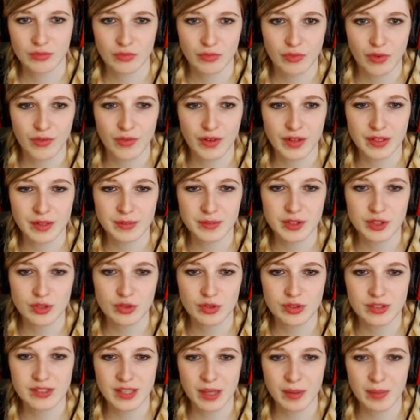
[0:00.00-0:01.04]
On va faire des petites
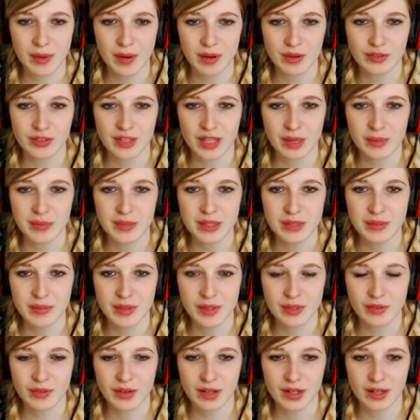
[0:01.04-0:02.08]
choses sympas entre amis,
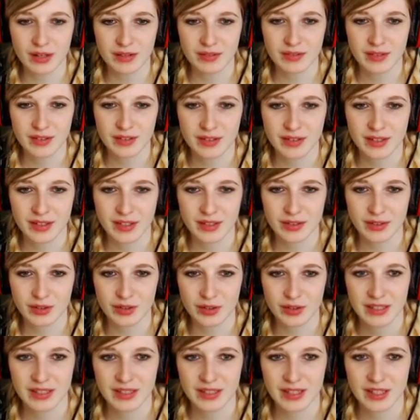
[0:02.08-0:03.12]
mais voilà, rien de,
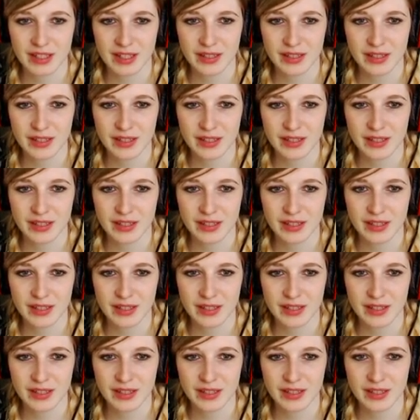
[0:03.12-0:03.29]
rien de